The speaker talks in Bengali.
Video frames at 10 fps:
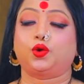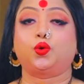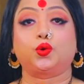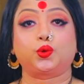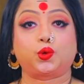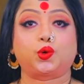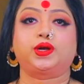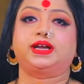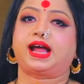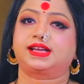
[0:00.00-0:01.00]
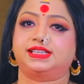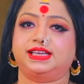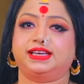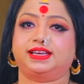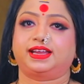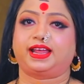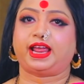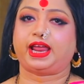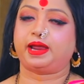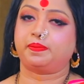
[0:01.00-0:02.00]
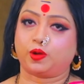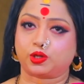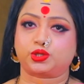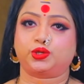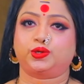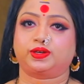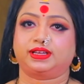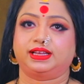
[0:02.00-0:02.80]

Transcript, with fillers: কোন কোন রাশি এ বছর